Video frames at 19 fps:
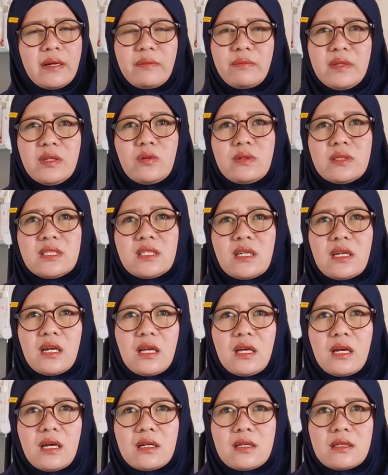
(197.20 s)
mami aja
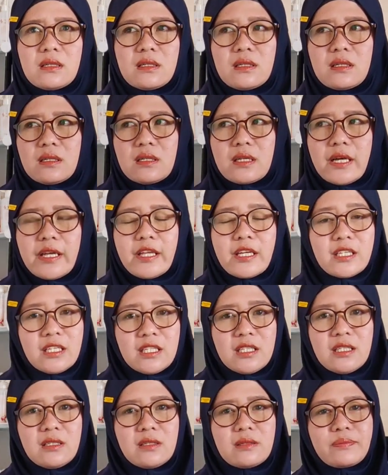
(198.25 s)
kayak oh, kayak
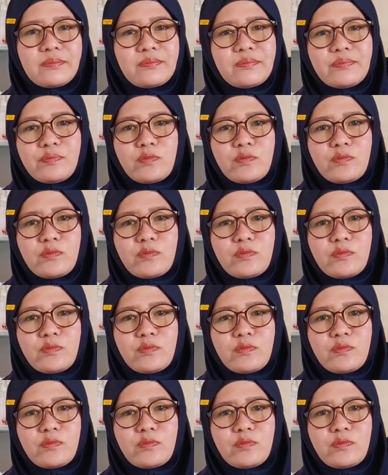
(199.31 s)
gini